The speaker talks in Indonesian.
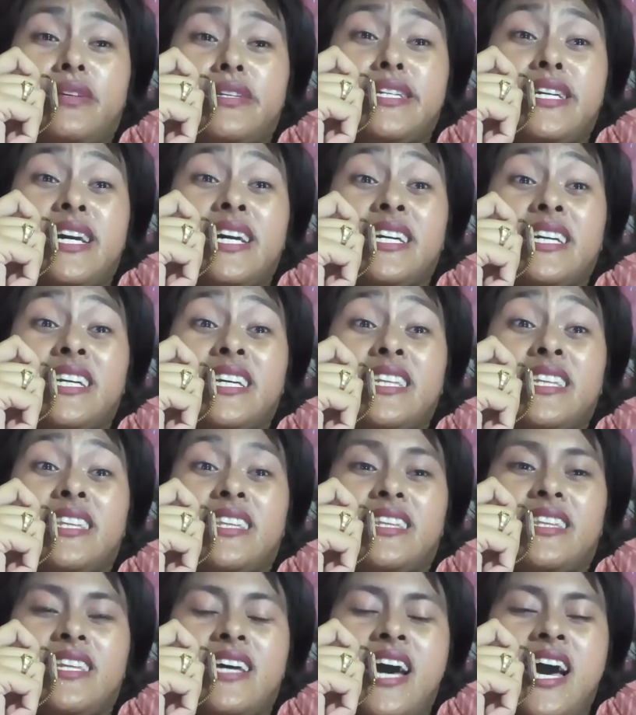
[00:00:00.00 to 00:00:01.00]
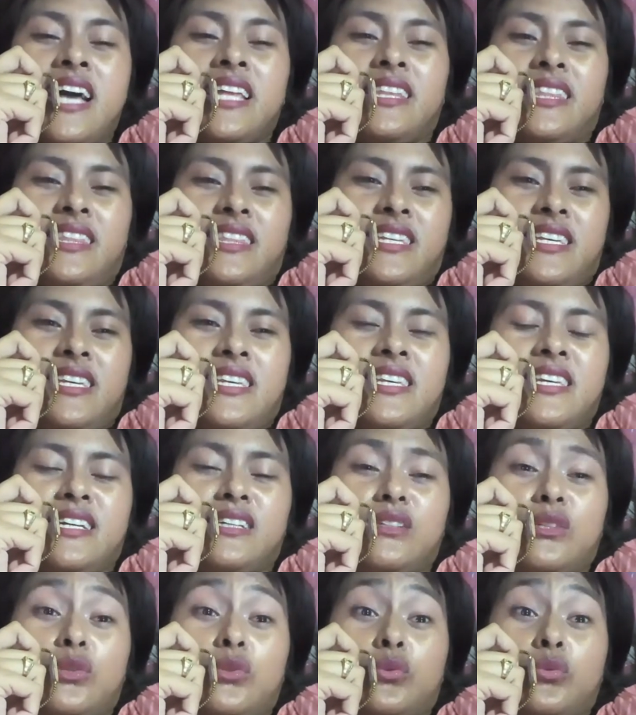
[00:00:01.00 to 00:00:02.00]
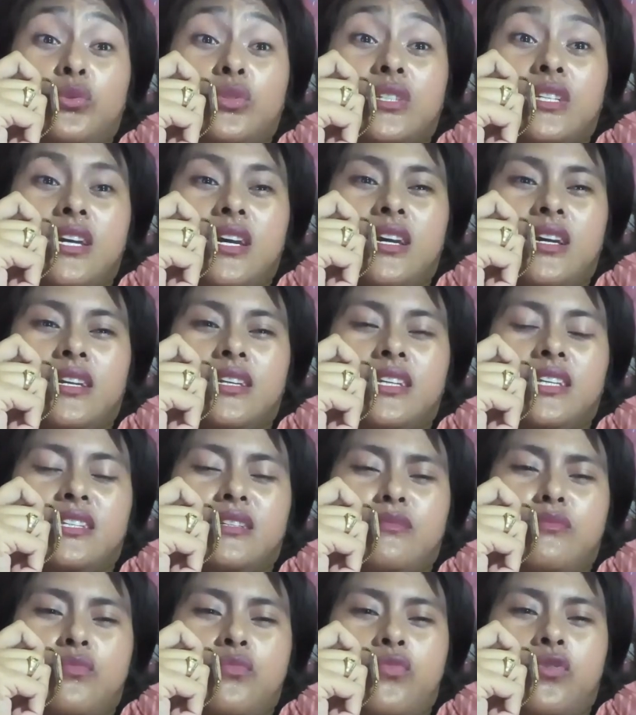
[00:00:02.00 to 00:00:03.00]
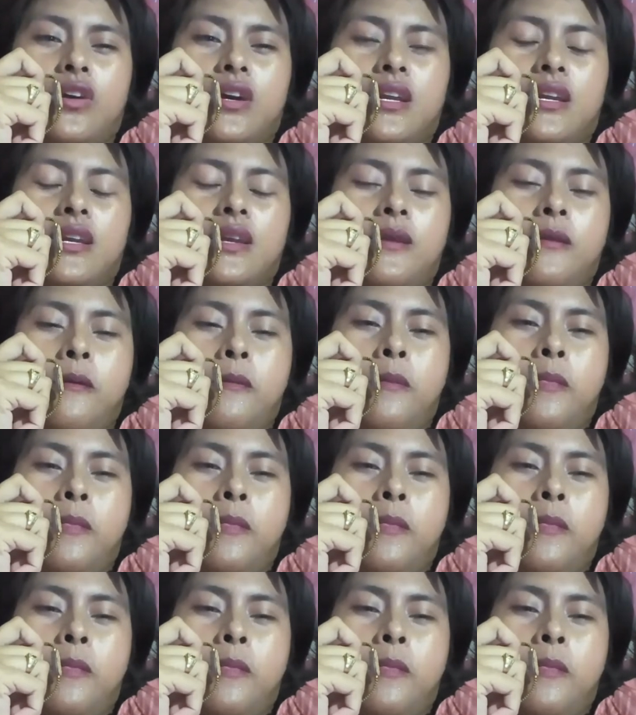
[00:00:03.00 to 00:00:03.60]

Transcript: penyakit hati yang susah disembuhkan.